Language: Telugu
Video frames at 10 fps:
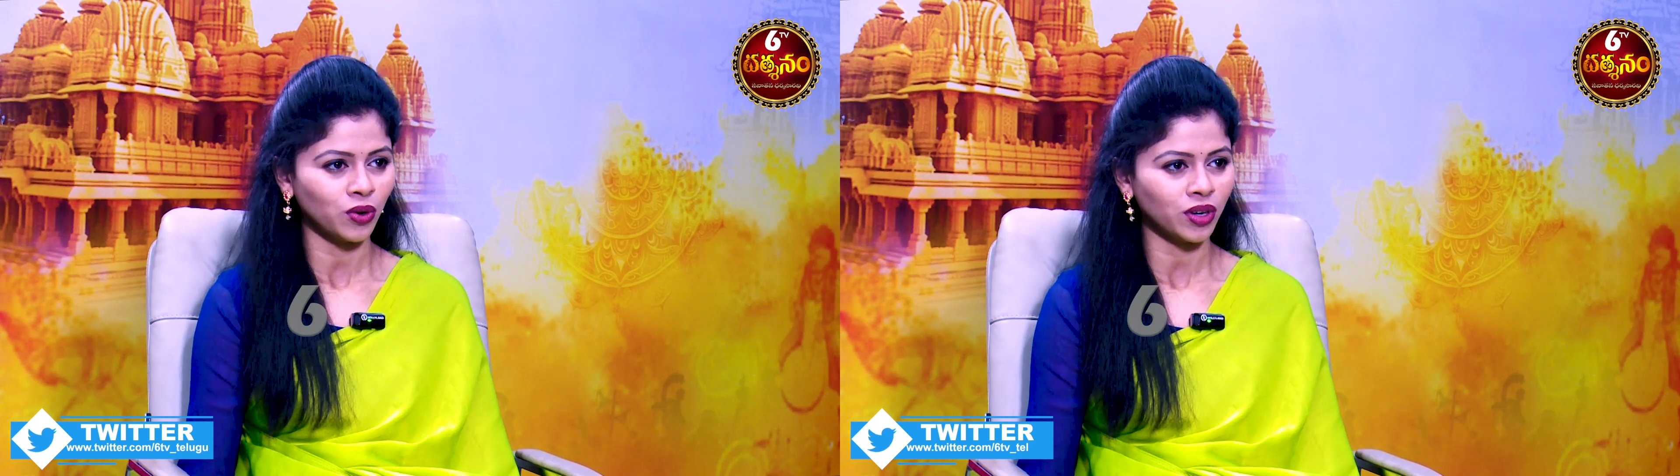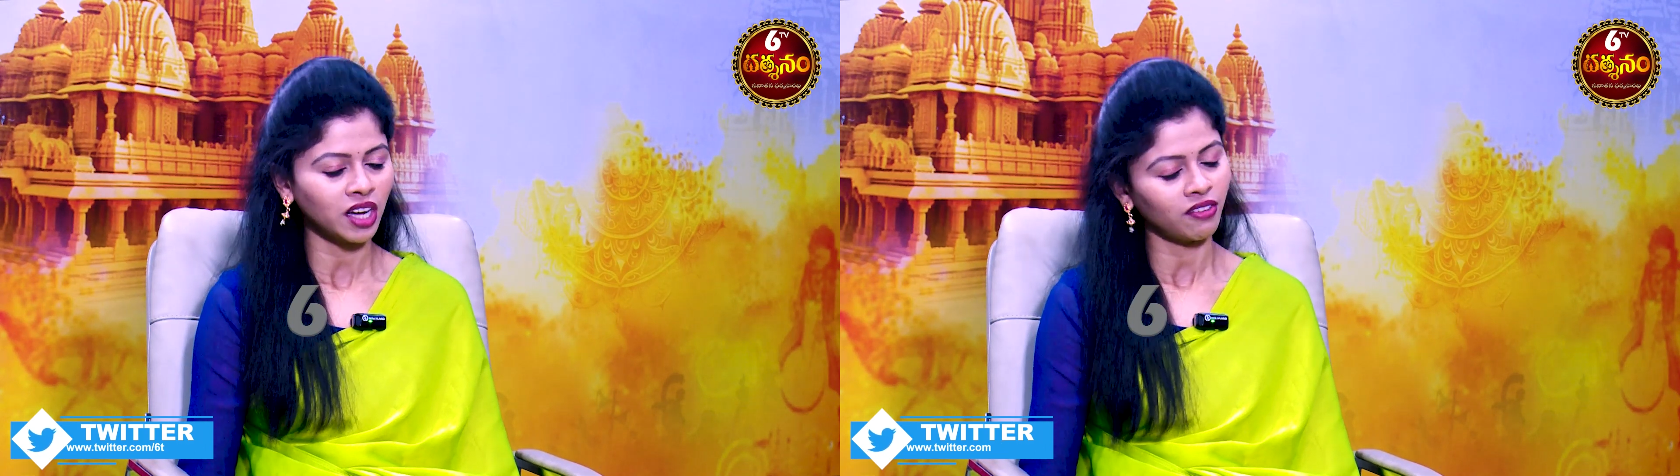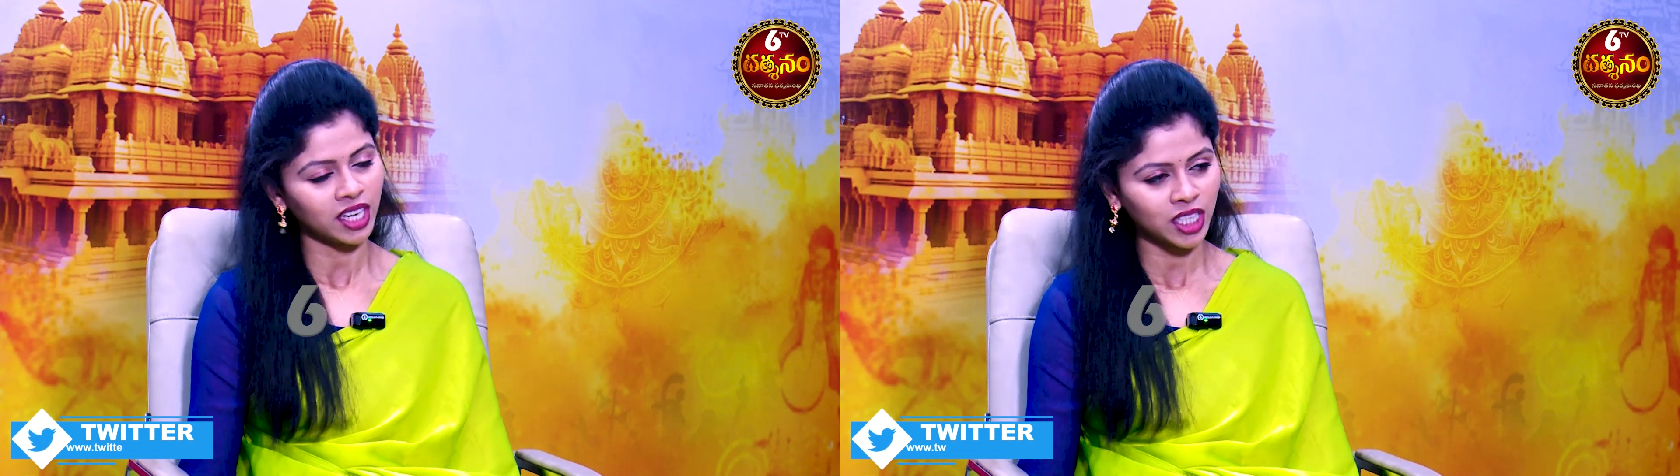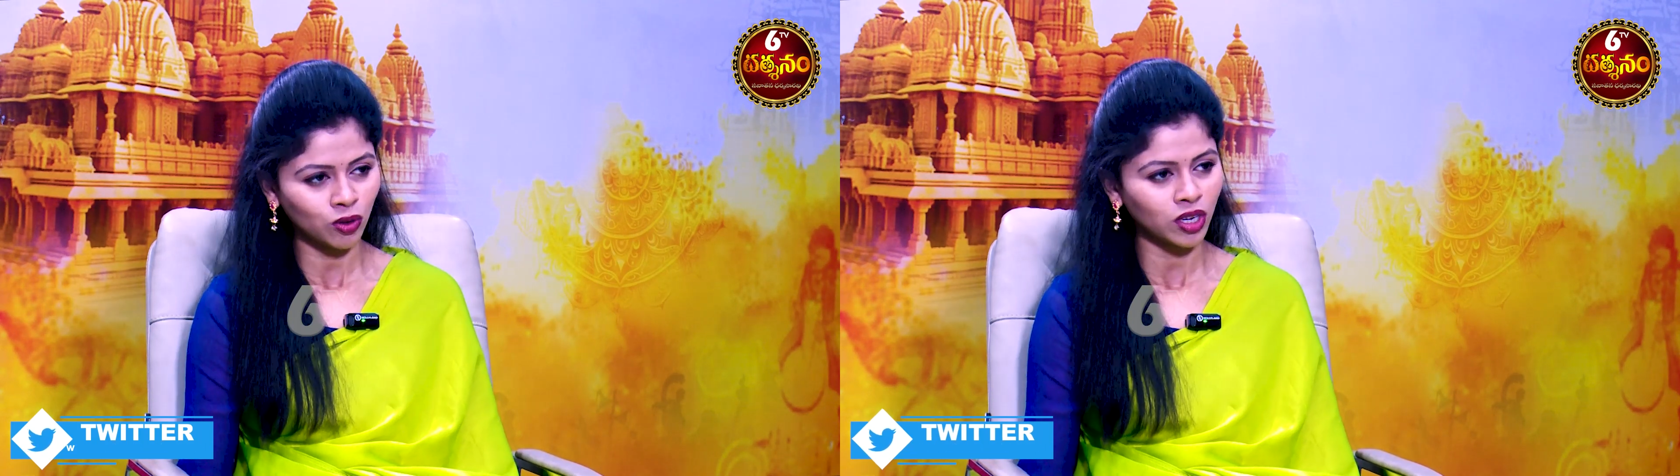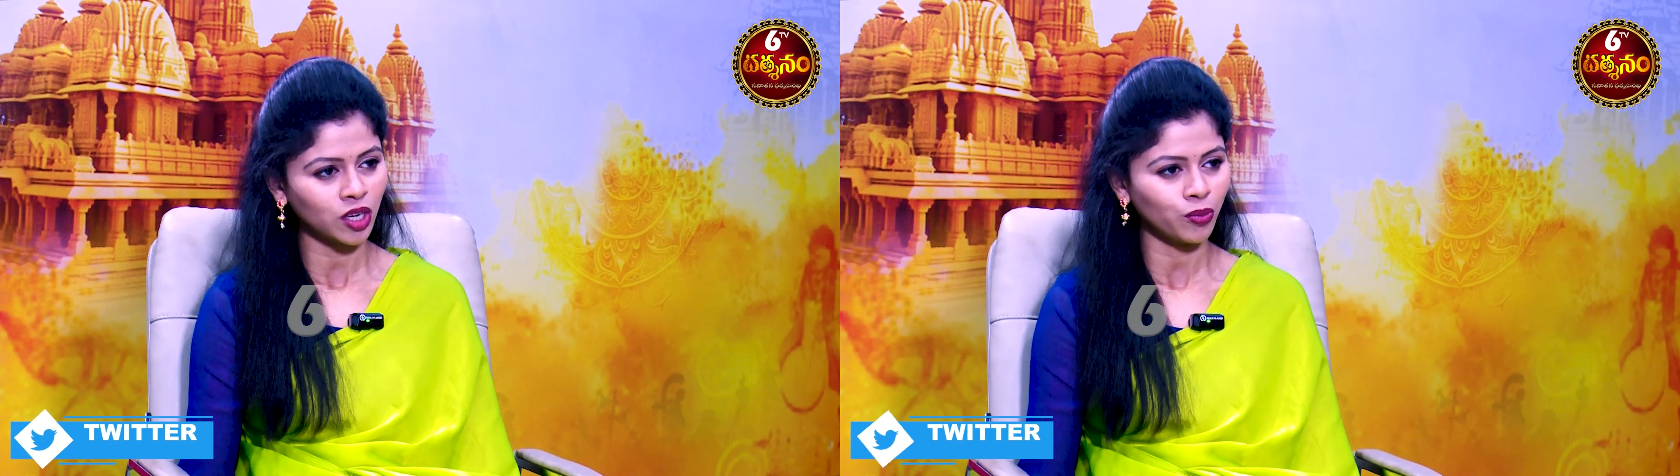ఉంటాయి అవన్నీ
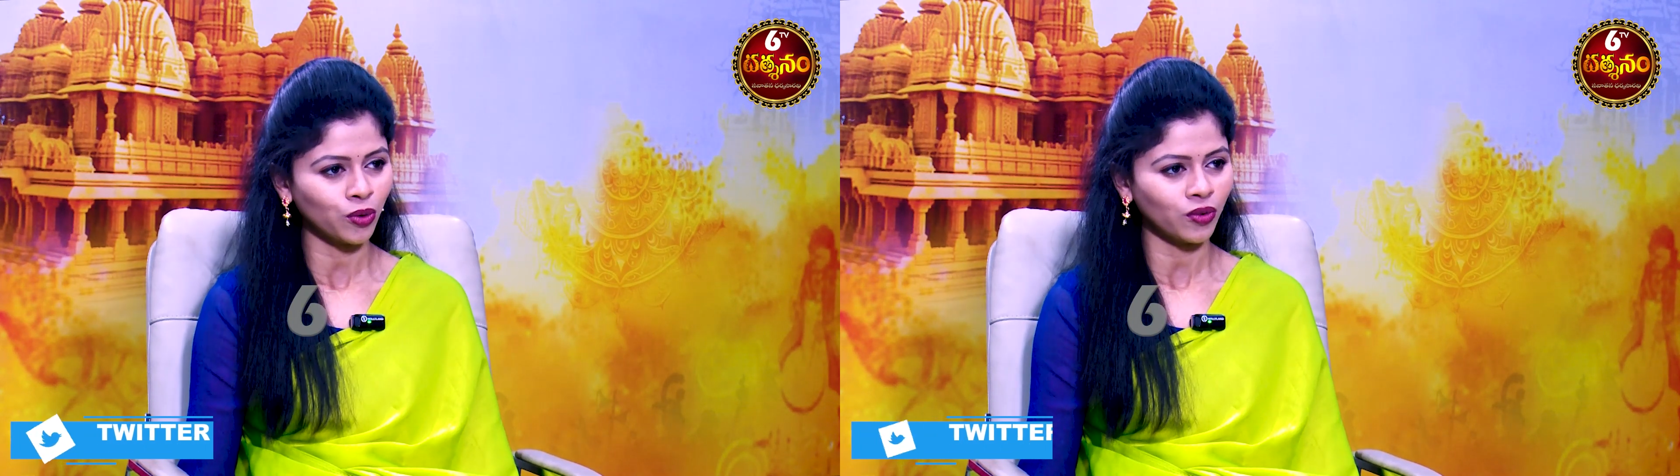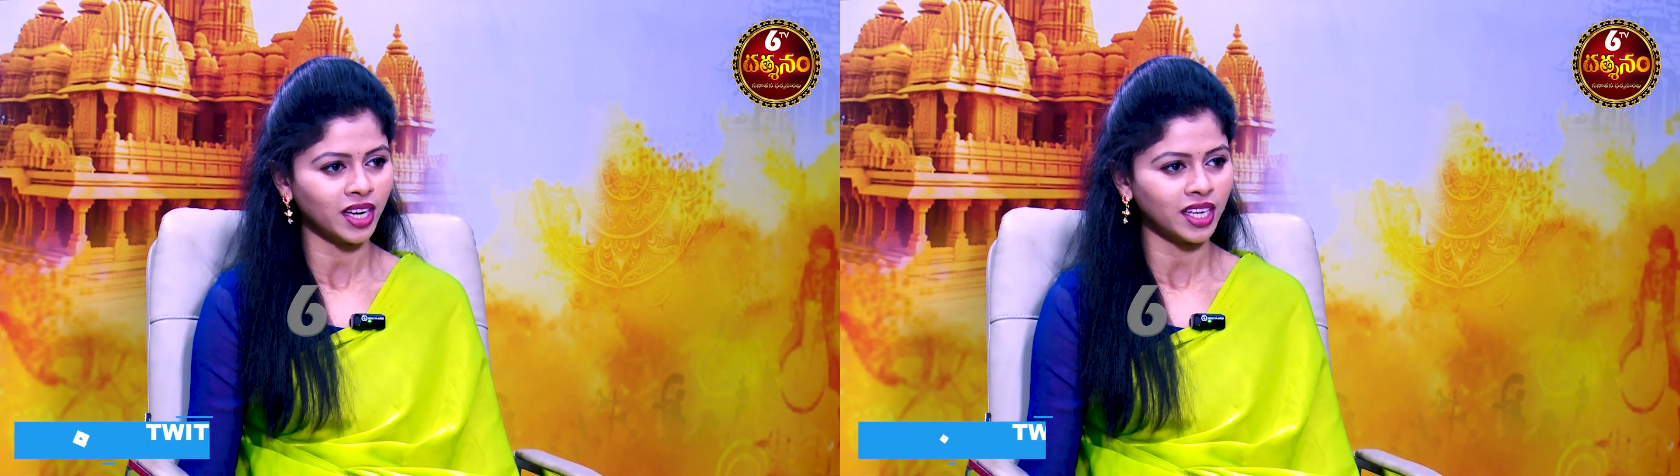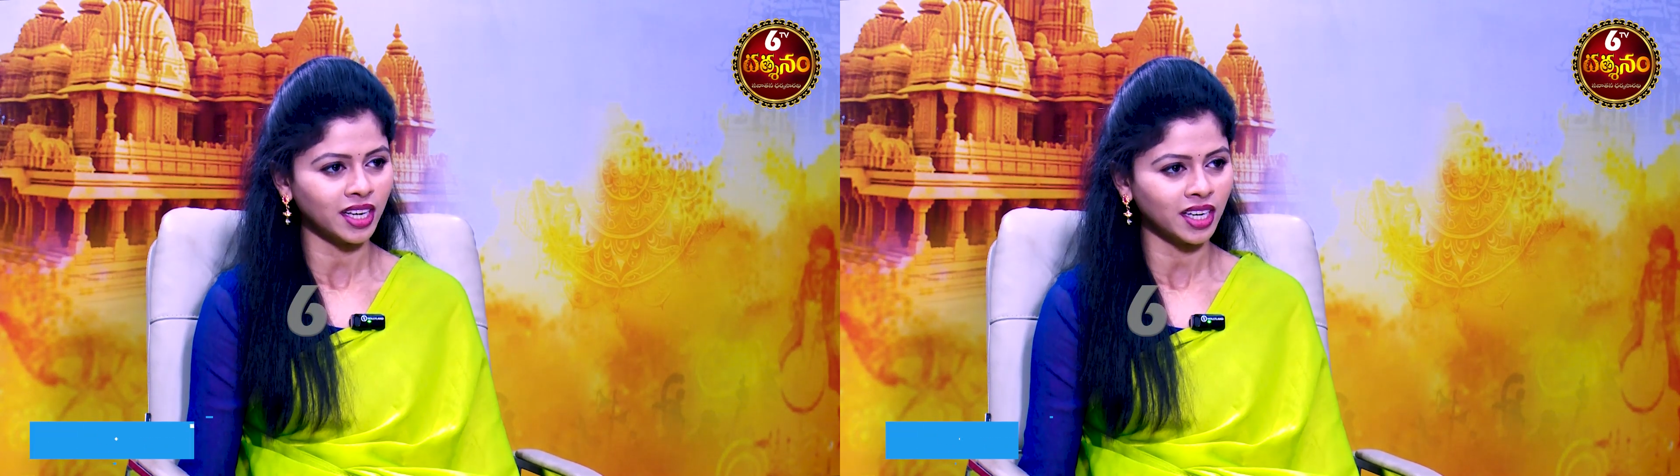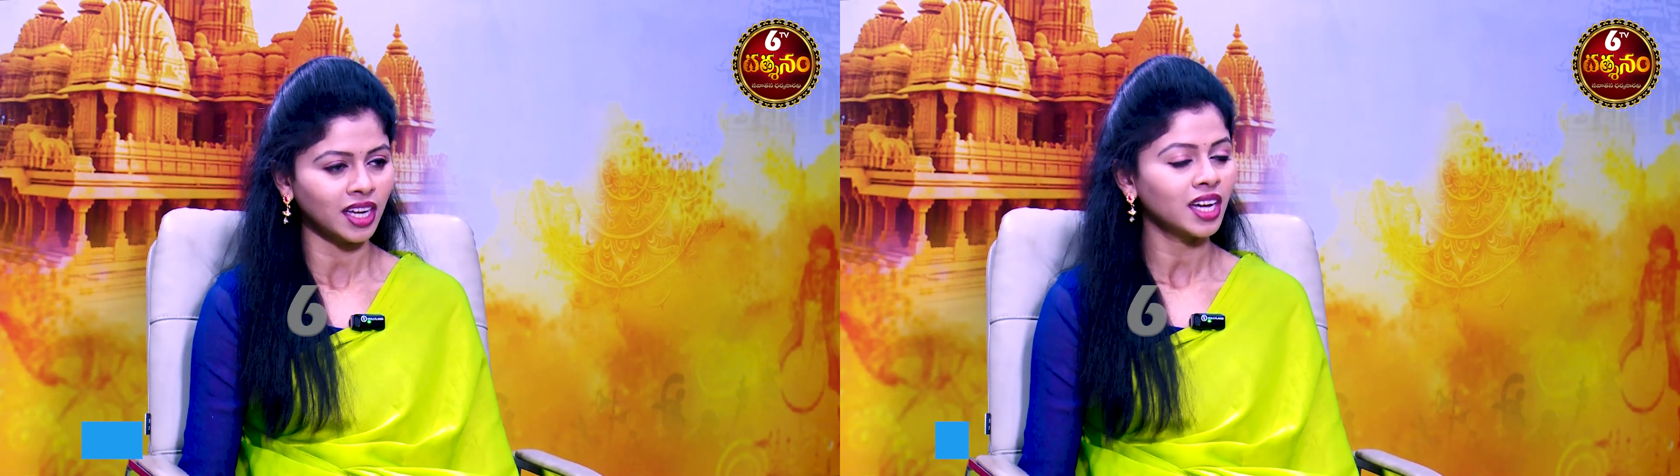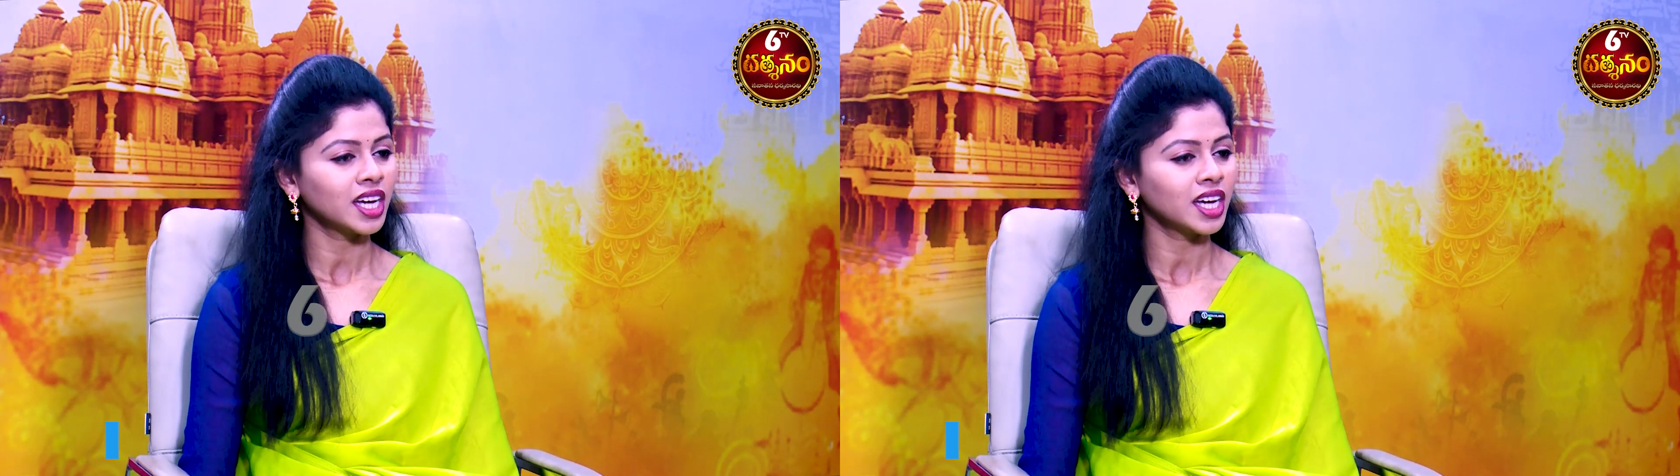తొలగిపోవాలి అంటే